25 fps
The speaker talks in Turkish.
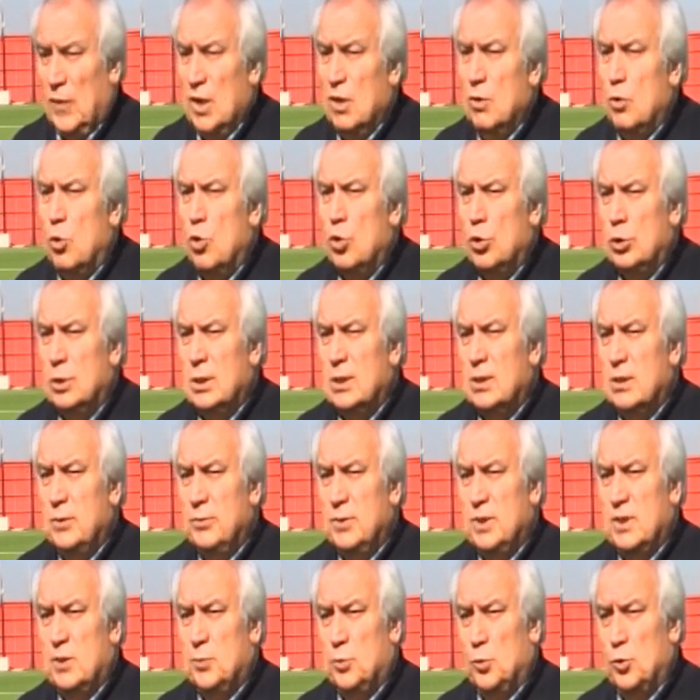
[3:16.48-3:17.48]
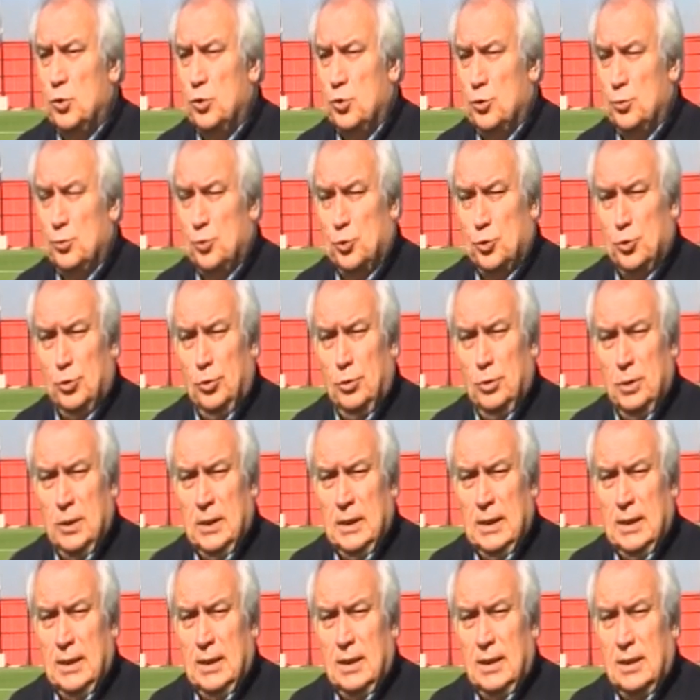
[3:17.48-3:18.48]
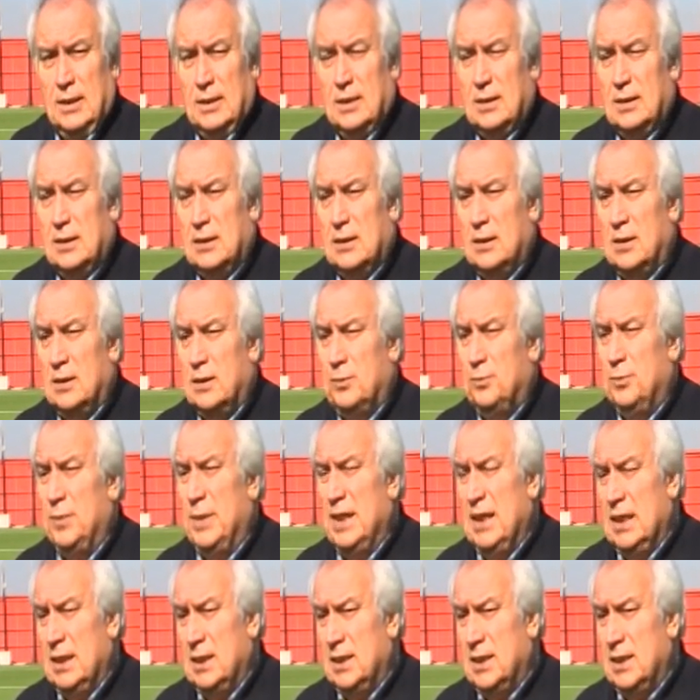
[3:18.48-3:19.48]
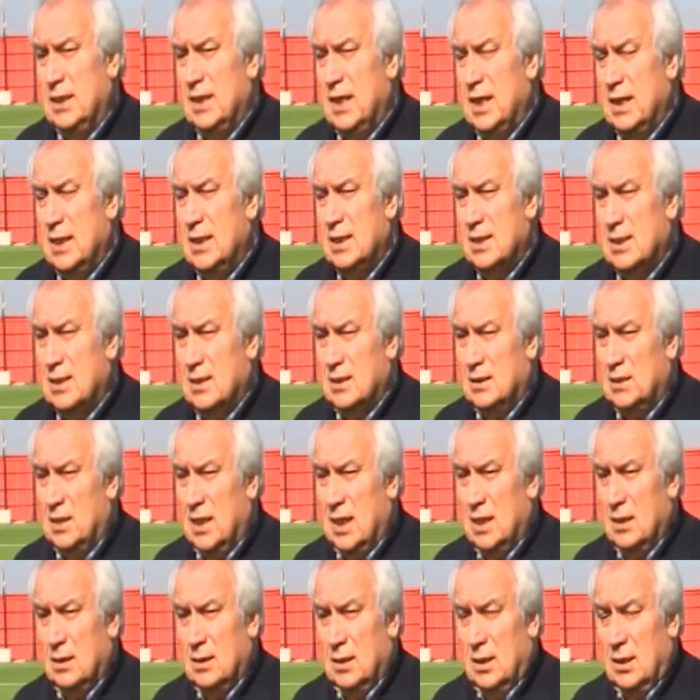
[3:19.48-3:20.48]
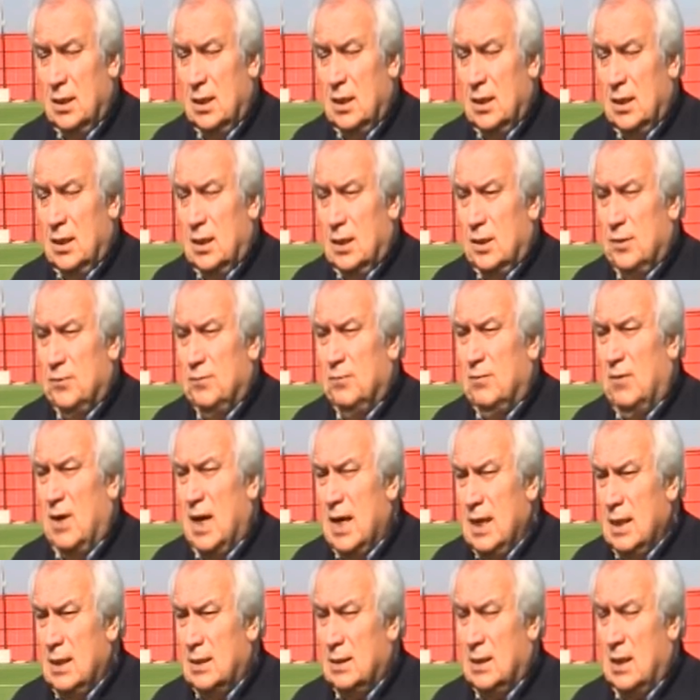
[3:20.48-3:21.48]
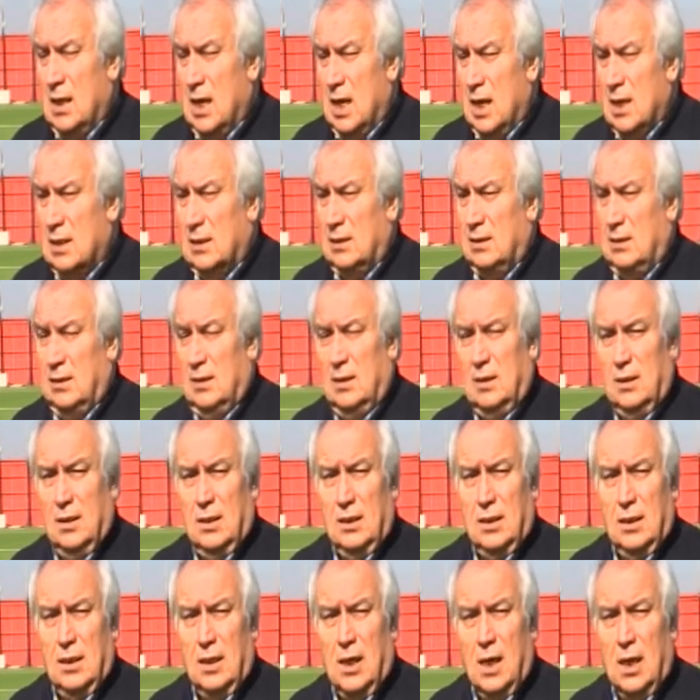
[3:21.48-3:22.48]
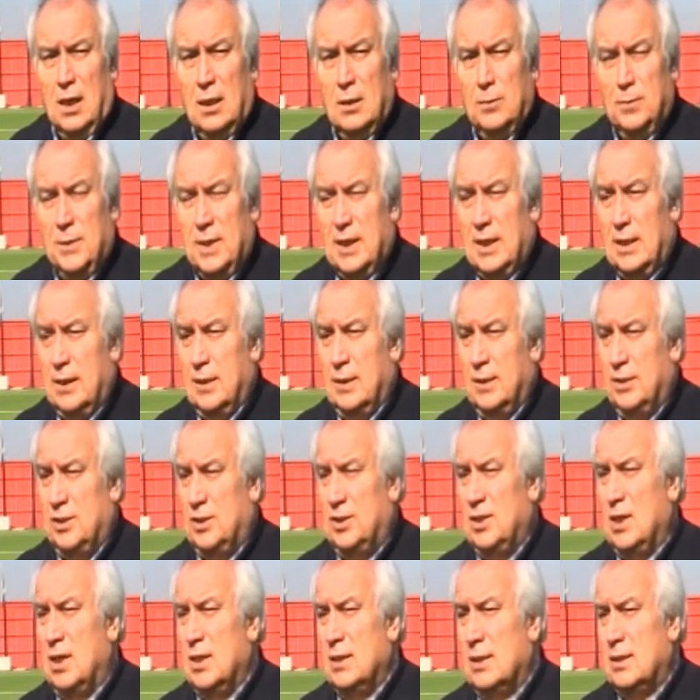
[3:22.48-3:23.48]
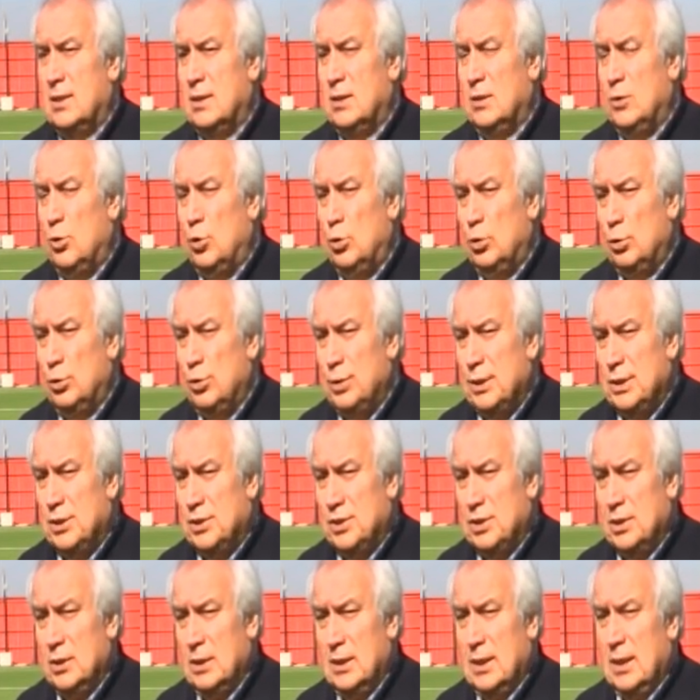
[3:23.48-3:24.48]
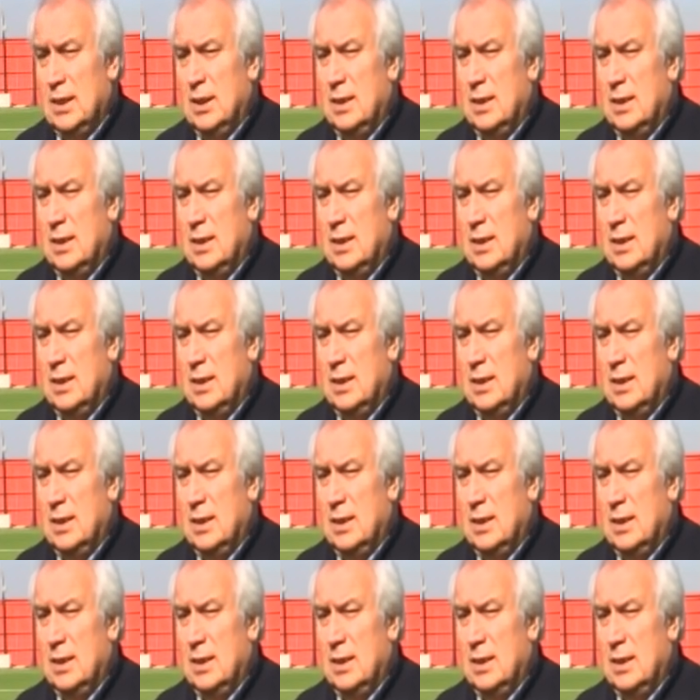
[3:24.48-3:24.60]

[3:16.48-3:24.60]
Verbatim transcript: Orada da bir sporcumuzun e, belki en azından wild card alma şansı olduğu için